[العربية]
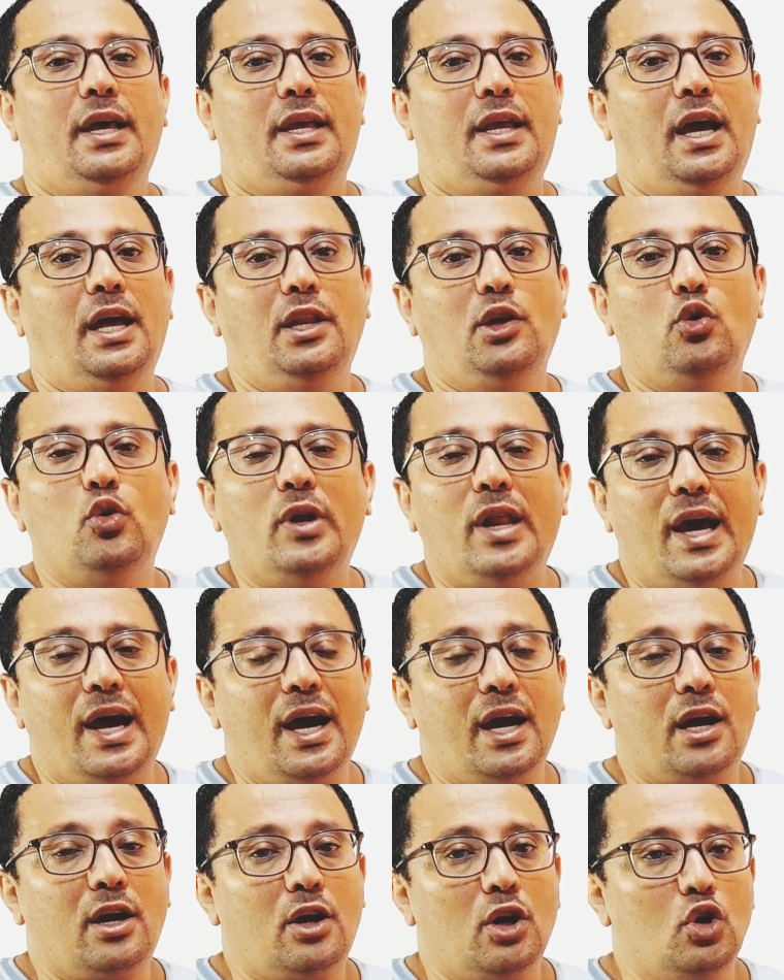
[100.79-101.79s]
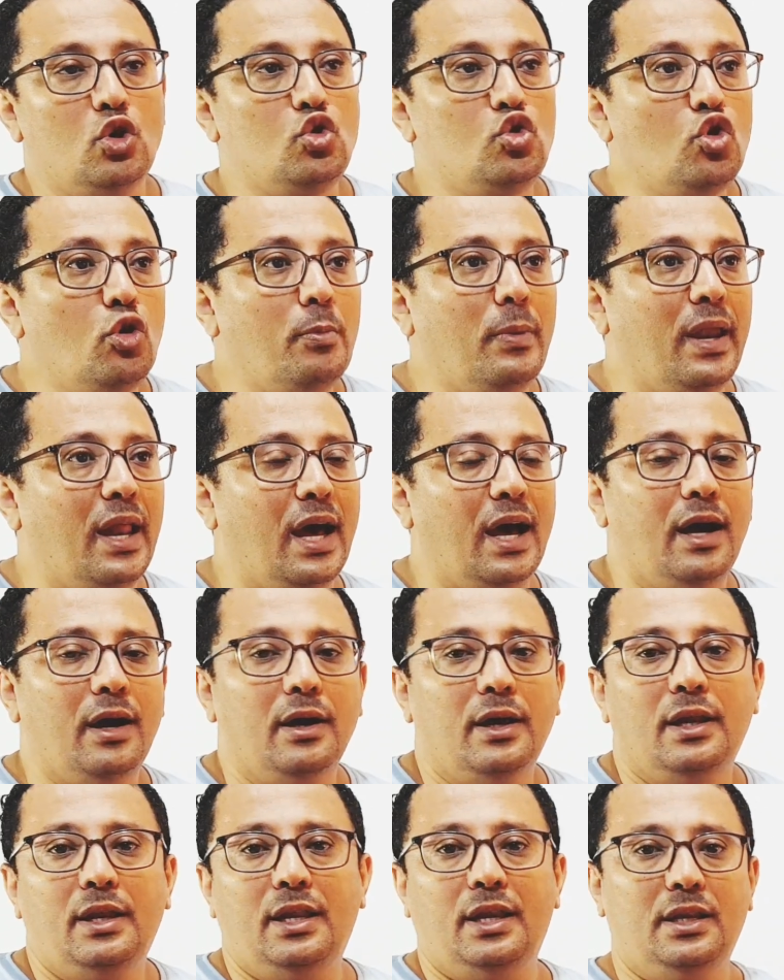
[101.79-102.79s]
يعني هناك جملة
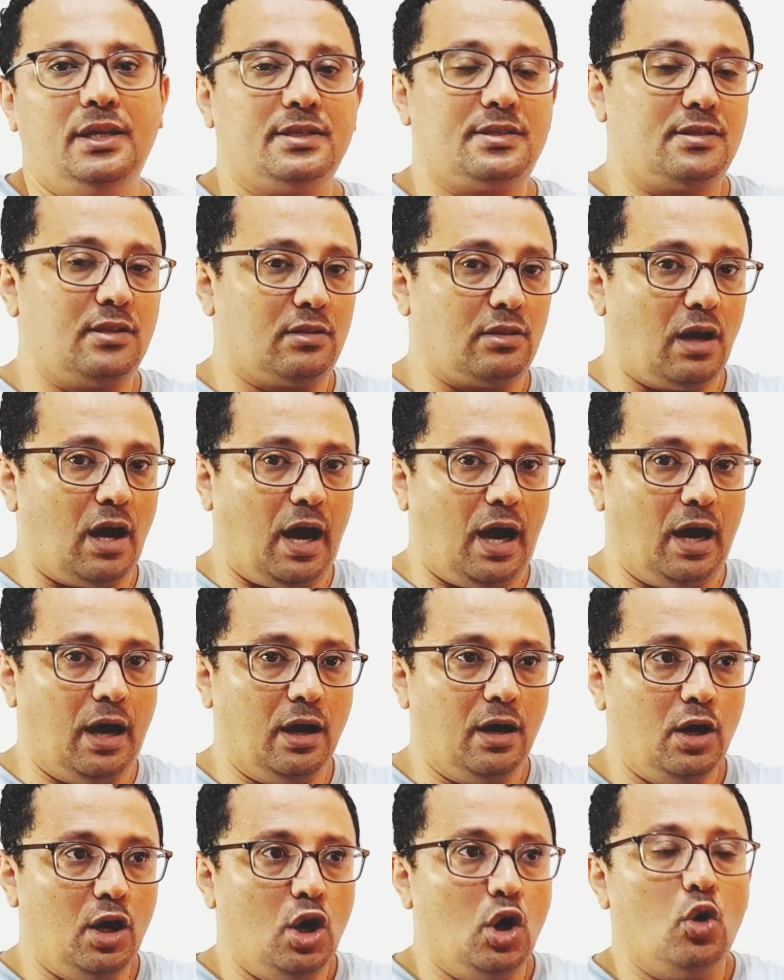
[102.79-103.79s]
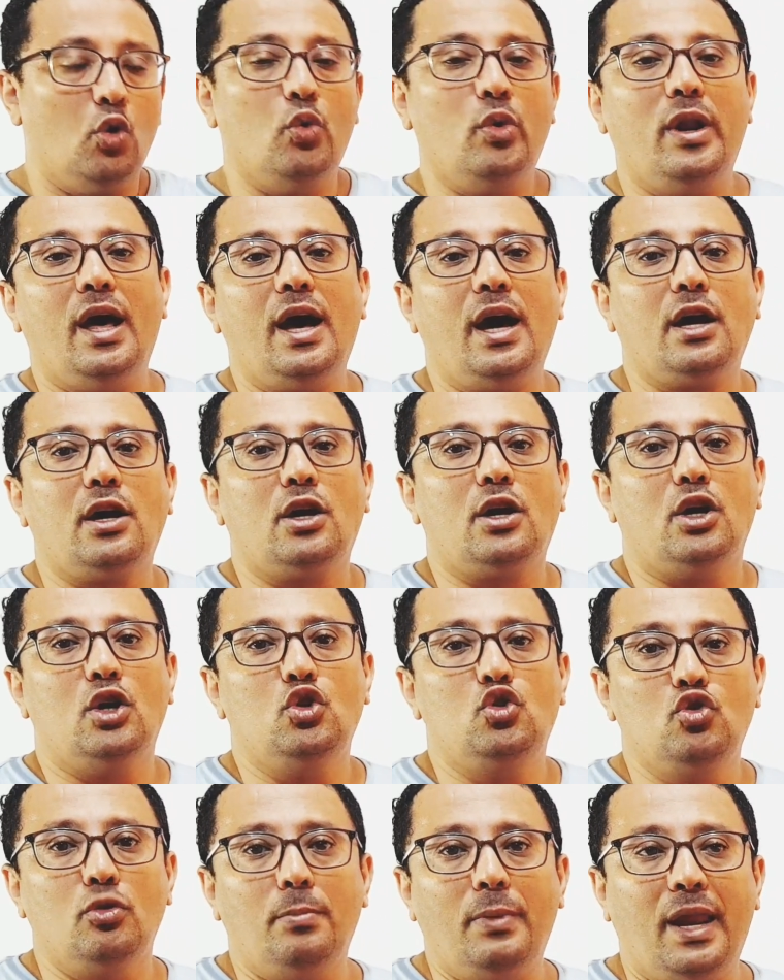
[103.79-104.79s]
للاستطاعة هناك
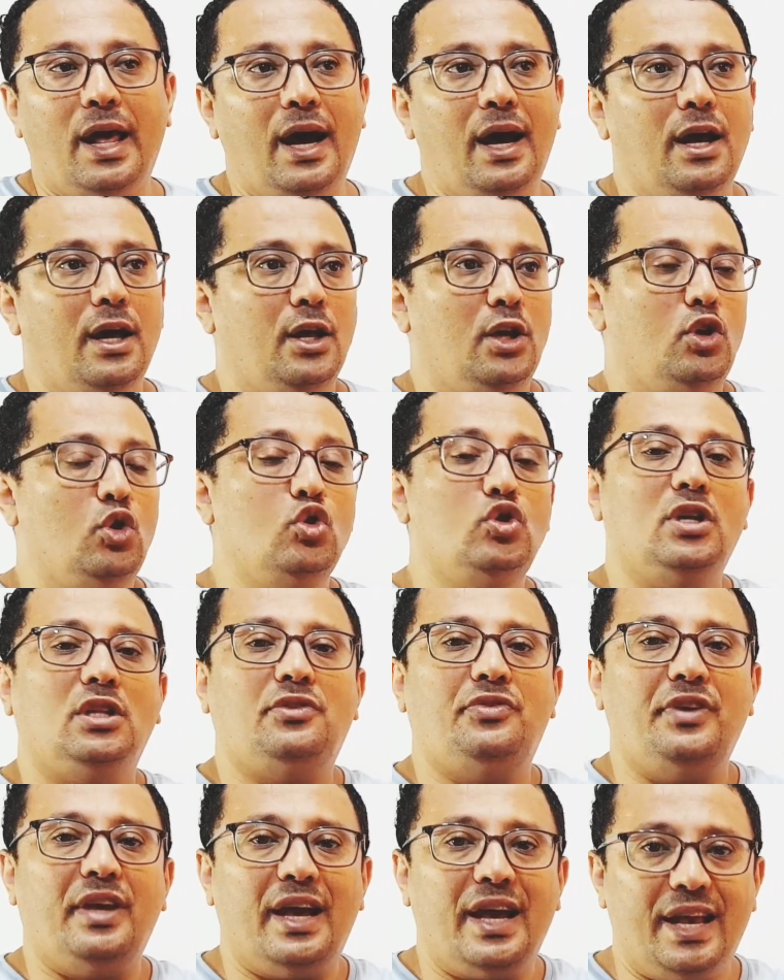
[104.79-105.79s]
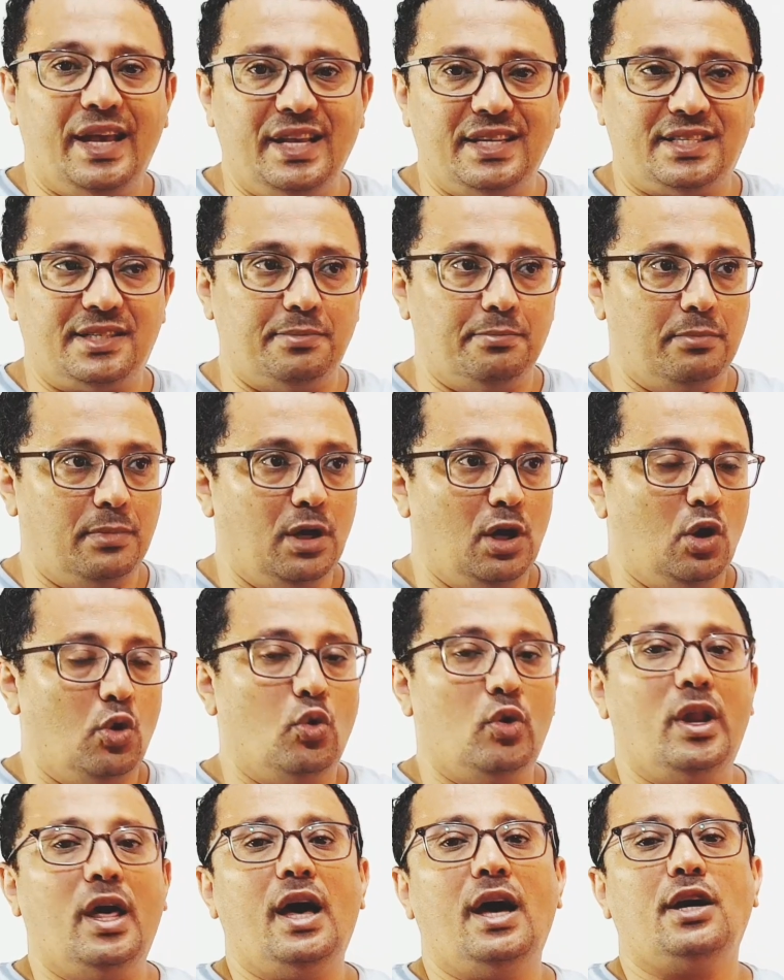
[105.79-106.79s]
جملة يوجد فيها اسم
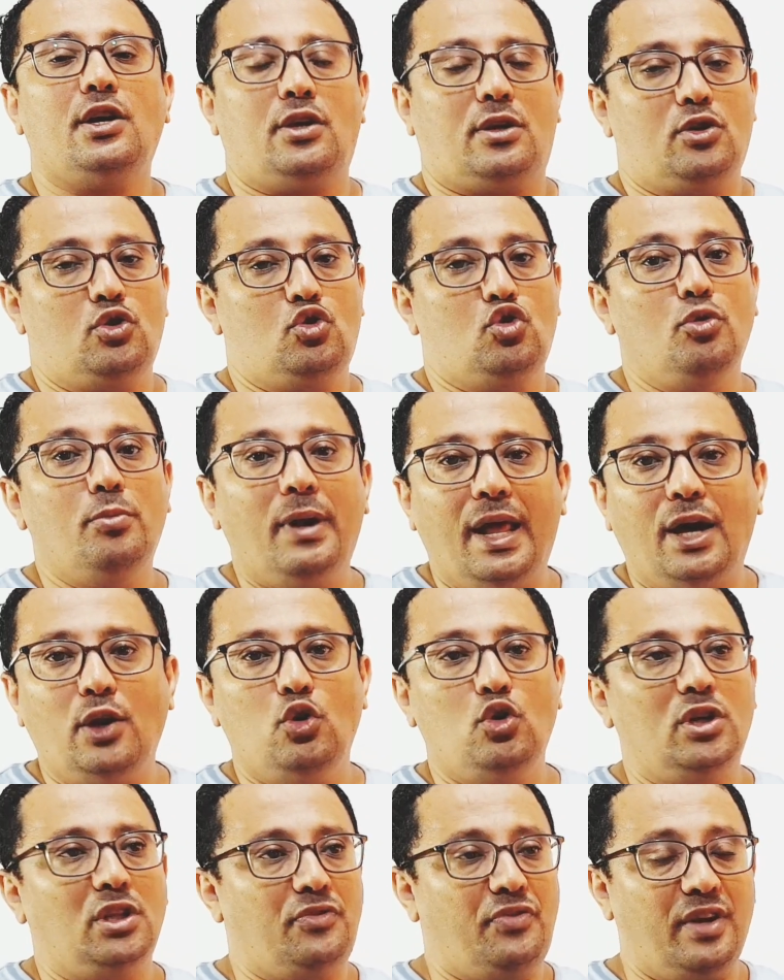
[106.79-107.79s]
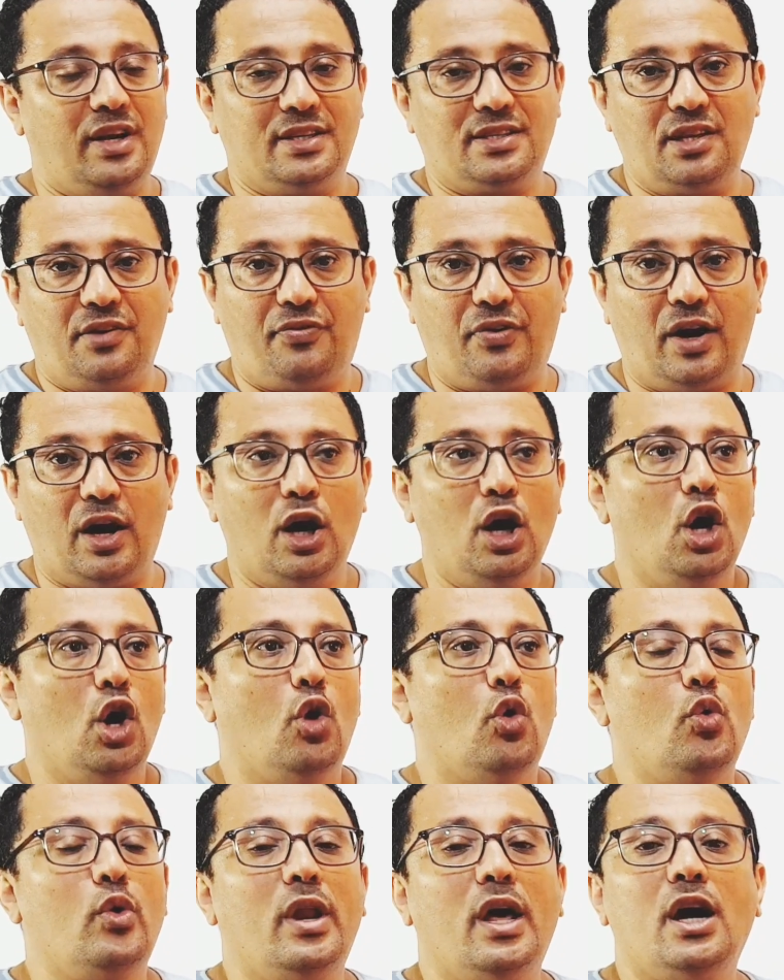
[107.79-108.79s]
هناك جملة يوجد فيها صفة
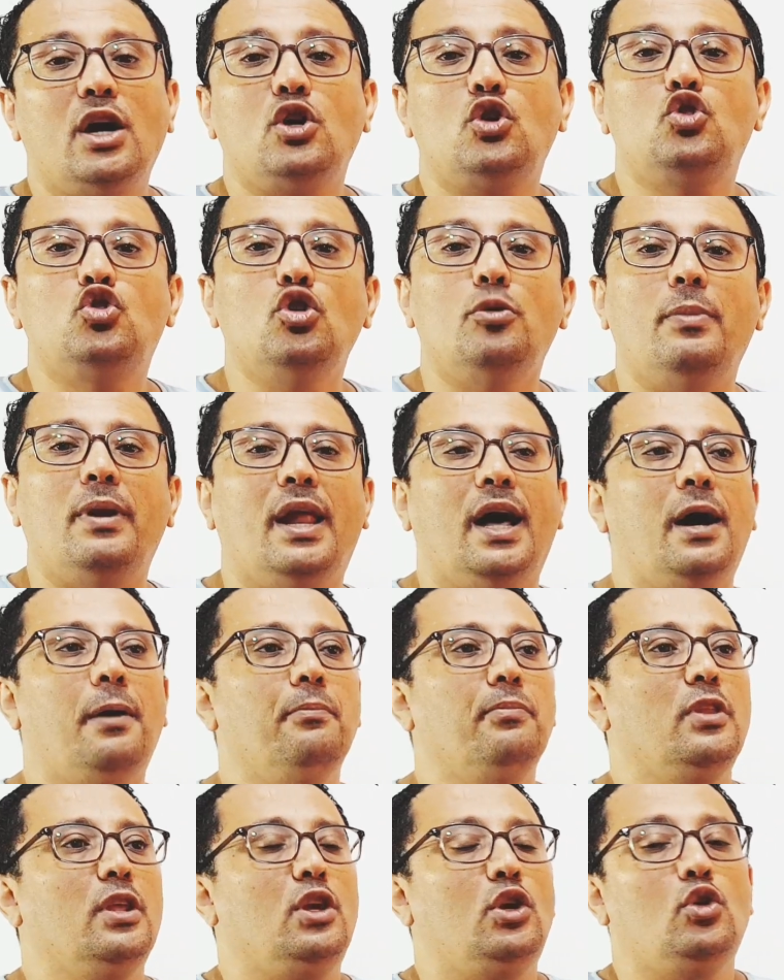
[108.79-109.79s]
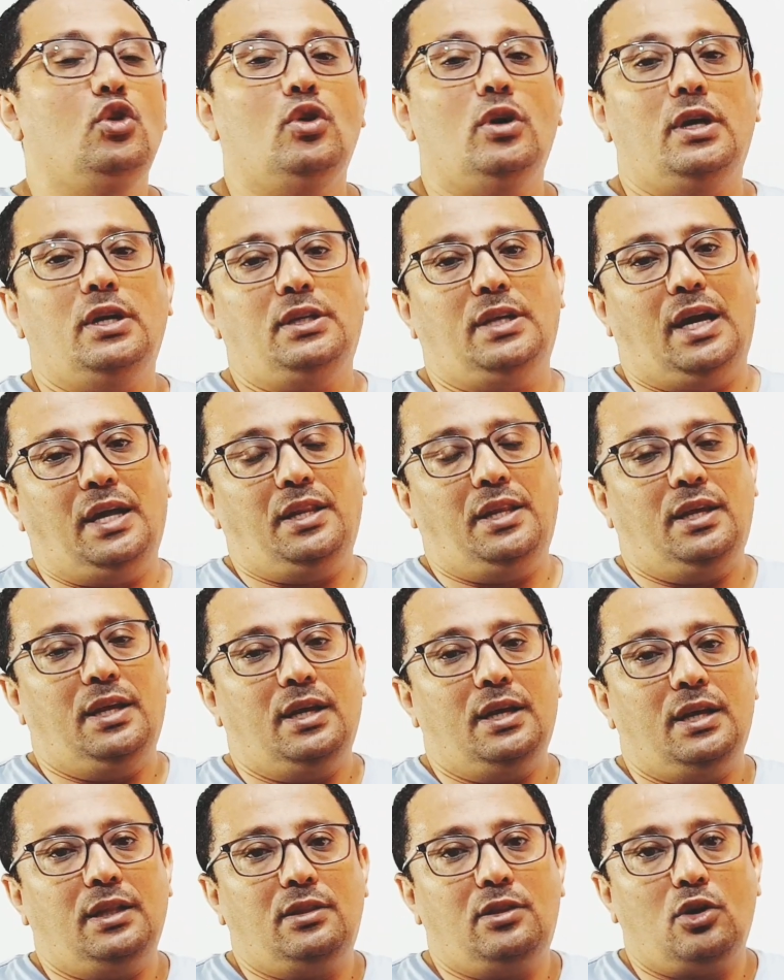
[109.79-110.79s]
هناك جملة يعني
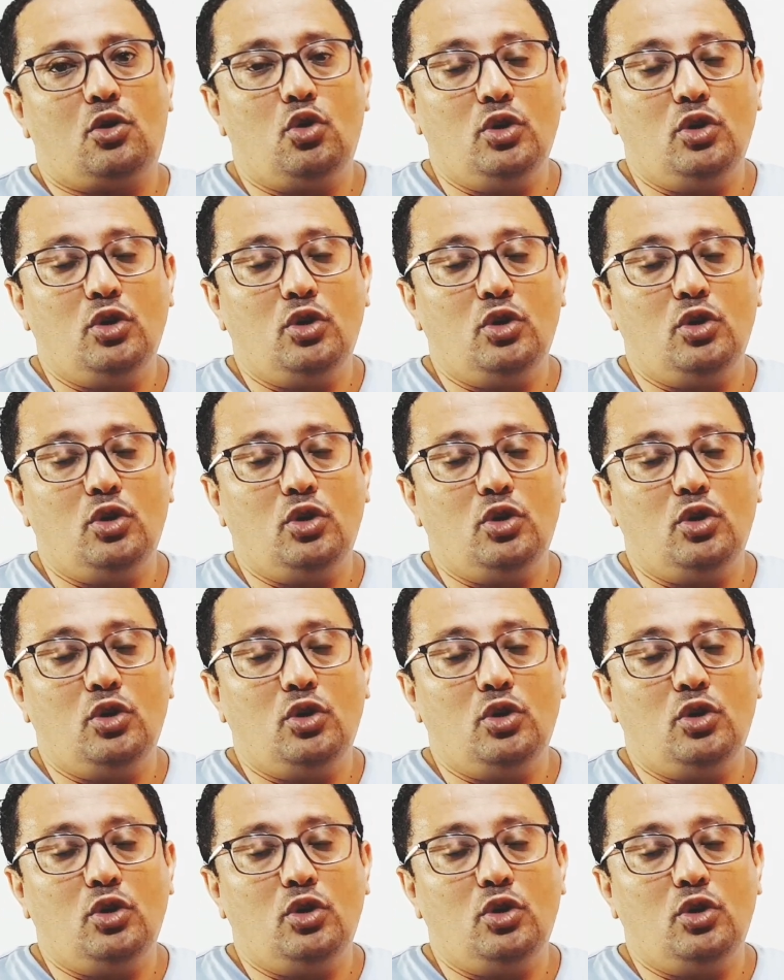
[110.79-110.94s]
آه،